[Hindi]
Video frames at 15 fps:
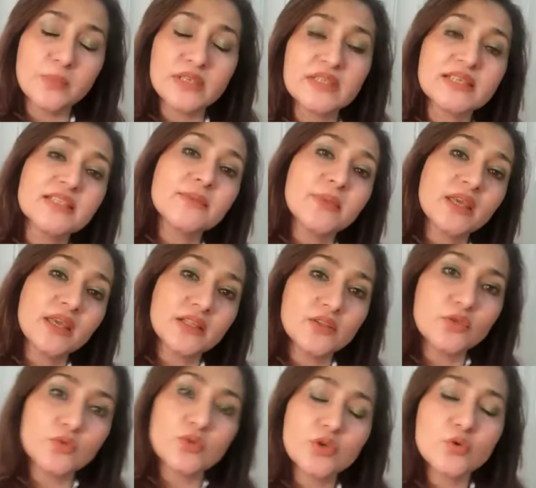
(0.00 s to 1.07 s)
जो हमेशा से मैं
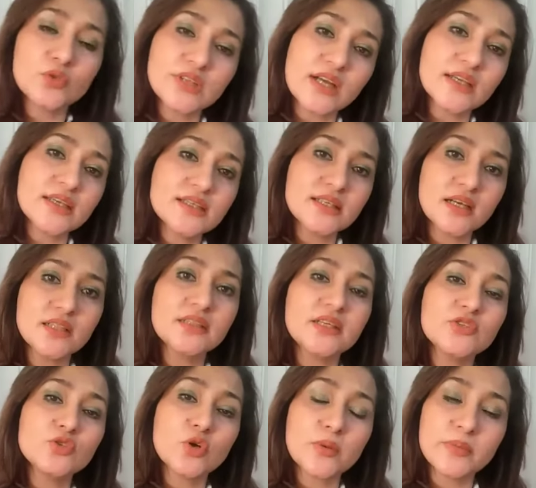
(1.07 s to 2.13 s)
कहती हूँ कि खुदा की
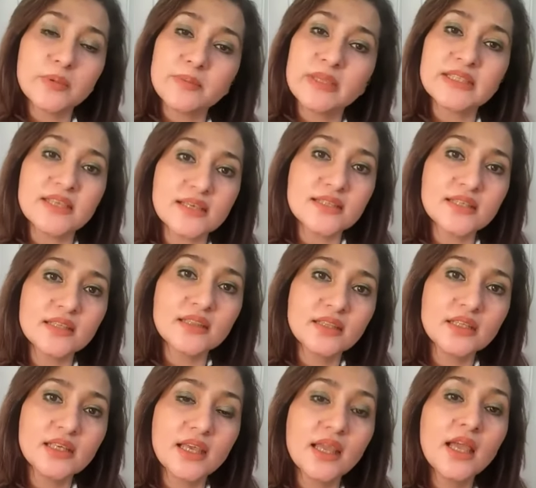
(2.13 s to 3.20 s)
ज़ात है जो हमें बचा
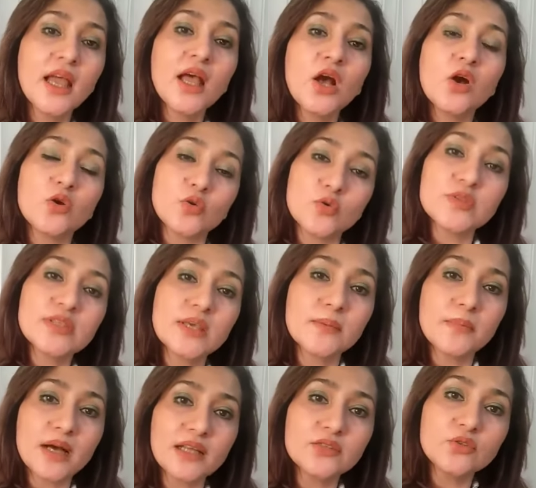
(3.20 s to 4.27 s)
सकती है और
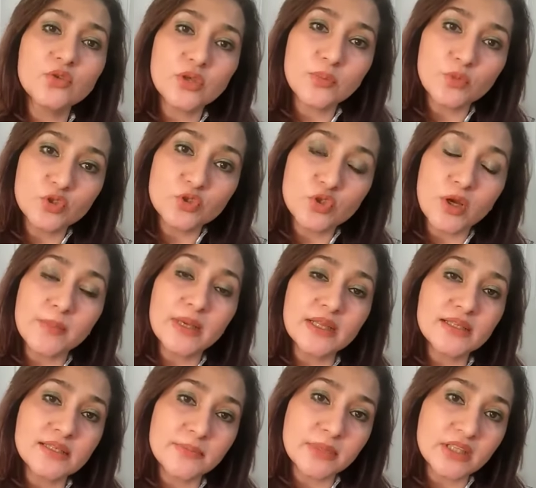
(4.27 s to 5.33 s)
उसके बाद थोड़ी बहुत जो
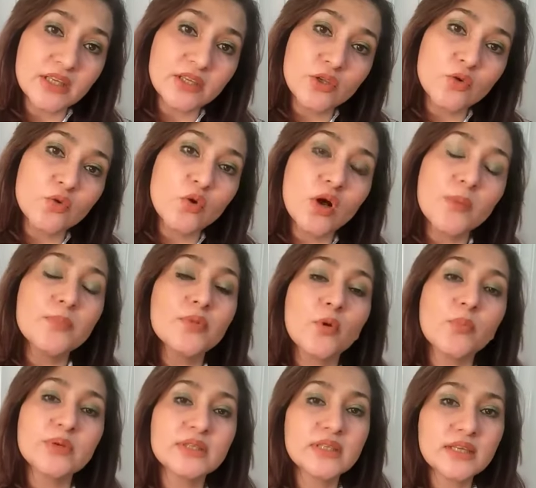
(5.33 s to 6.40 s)
हमारी जिम्मेदारियों को हम
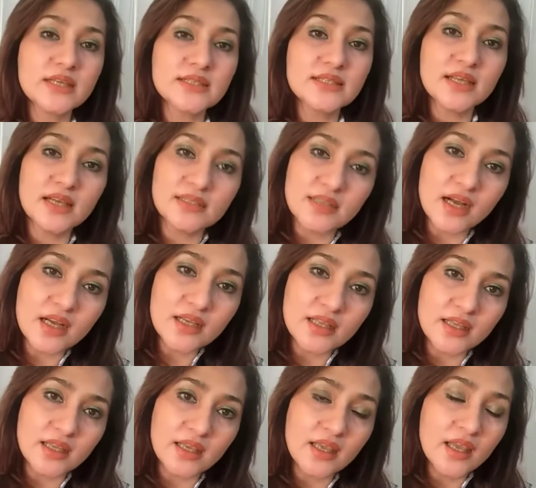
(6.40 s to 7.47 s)
प्रॉपर तरीके से अदा
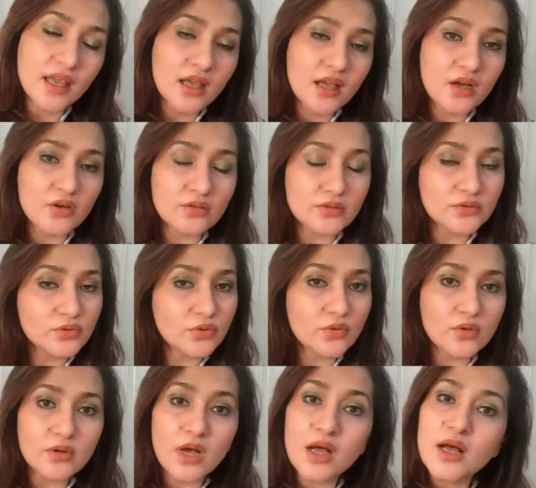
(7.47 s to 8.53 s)
करें
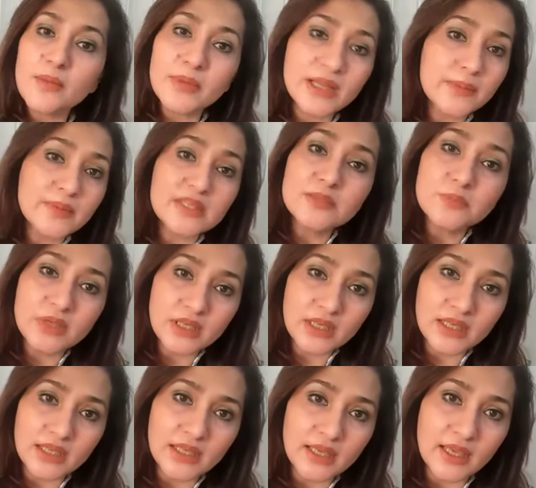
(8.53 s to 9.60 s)
तो हमारे बस में
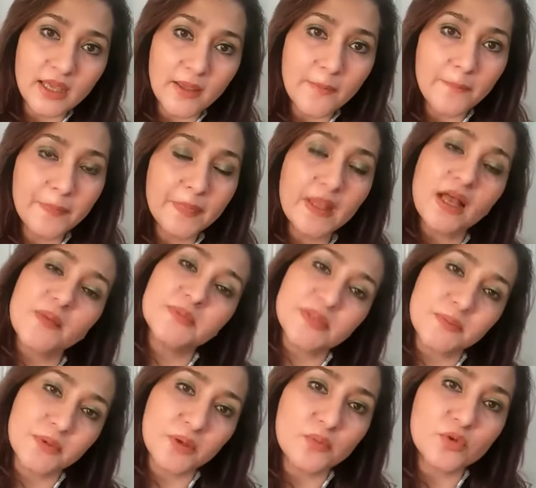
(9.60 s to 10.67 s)
यही है आप
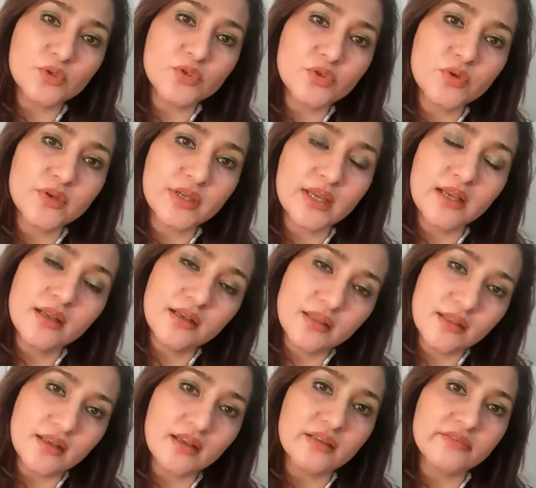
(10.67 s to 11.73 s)
सबका बहुत शुक्रिया
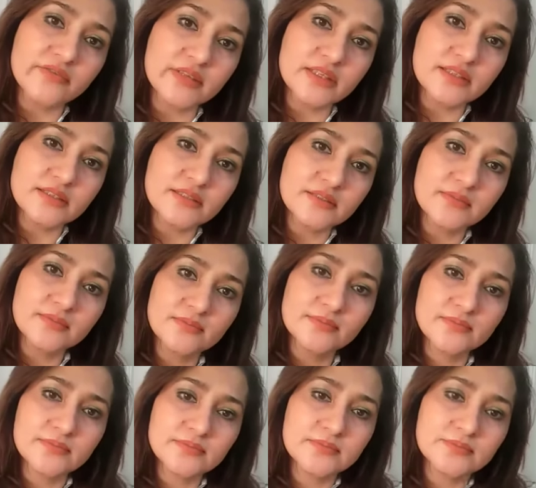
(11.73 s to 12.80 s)
अल्लाह
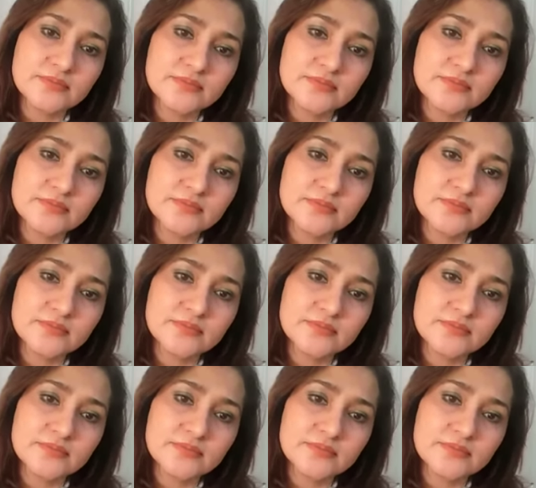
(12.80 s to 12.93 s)
हाफिज़